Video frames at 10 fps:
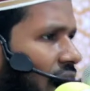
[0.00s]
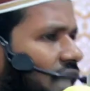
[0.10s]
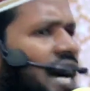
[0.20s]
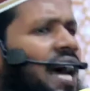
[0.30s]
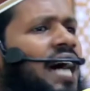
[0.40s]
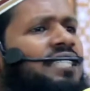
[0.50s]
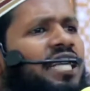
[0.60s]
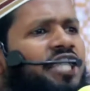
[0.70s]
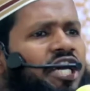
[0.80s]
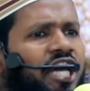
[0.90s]
হাজার
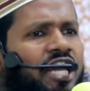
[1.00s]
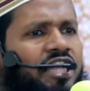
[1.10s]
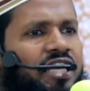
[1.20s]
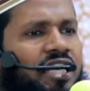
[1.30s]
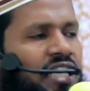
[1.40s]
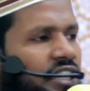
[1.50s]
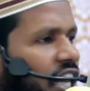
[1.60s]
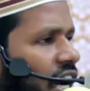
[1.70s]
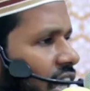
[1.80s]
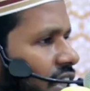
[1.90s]
হাজার শিক্ষার্থী
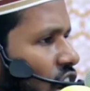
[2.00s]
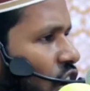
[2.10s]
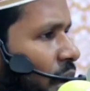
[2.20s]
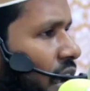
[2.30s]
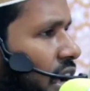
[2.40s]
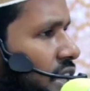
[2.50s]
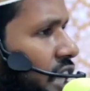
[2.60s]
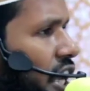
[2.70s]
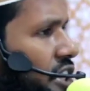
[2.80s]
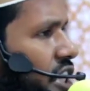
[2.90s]
ছেলে ডাক্তার হবে
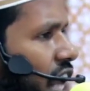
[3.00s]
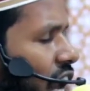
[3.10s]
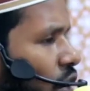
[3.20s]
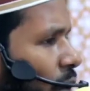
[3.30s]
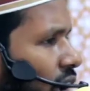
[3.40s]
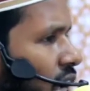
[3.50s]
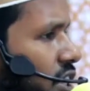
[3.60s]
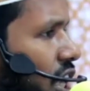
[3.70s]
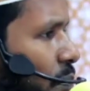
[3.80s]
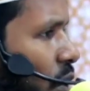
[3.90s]
ছেলে ইঞ্জিনিয়ার হবে
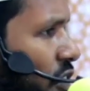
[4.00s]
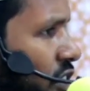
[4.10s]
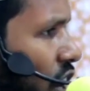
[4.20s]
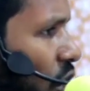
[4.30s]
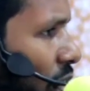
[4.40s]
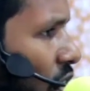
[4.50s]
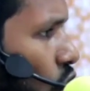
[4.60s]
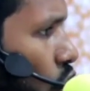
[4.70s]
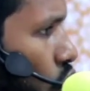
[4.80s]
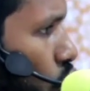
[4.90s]
ছেলে প্রফেসর হবে
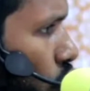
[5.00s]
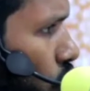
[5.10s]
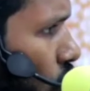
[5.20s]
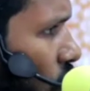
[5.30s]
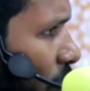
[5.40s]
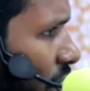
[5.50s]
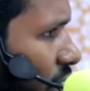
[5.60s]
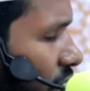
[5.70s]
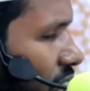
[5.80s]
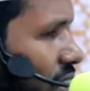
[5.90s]
কত কিছু হবে
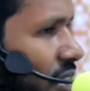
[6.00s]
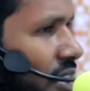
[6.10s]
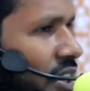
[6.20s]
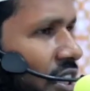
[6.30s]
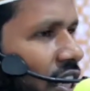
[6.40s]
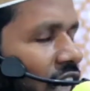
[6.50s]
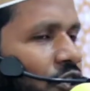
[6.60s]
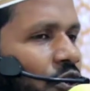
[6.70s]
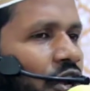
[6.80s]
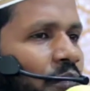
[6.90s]

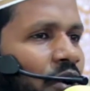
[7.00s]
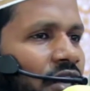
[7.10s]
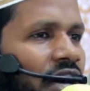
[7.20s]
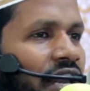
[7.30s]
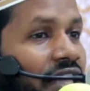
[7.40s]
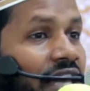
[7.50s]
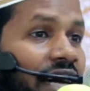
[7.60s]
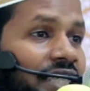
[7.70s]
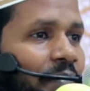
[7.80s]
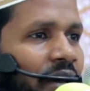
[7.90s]
হাসরের ময়দানে
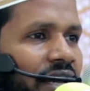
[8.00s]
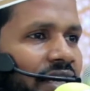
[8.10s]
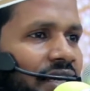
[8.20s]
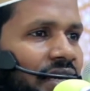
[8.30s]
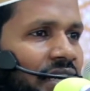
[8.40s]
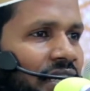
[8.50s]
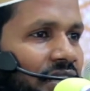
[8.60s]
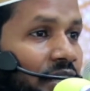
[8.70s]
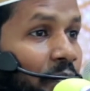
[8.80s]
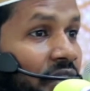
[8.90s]
দেখা যাবে
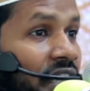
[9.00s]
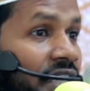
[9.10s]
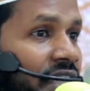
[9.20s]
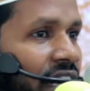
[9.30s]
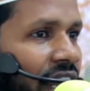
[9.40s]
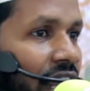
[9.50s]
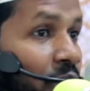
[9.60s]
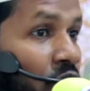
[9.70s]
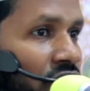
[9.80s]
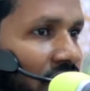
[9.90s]
যে বিসিএস ক্যাডারের
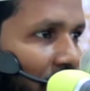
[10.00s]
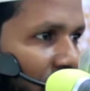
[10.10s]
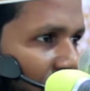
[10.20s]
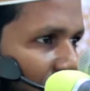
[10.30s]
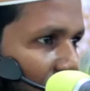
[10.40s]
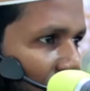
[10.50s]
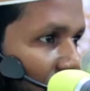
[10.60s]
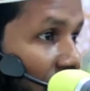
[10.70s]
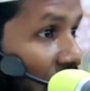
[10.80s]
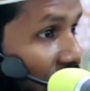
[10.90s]
মর্যাদা বেশি
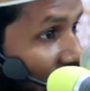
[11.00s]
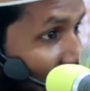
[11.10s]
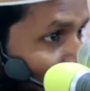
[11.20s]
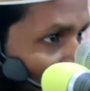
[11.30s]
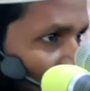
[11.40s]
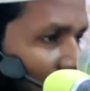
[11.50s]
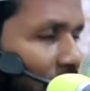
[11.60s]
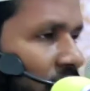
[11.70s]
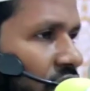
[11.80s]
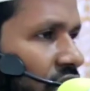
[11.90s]
ডাক্তারের
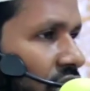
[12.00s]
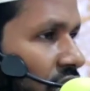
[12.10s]
মর্যাদা বেশি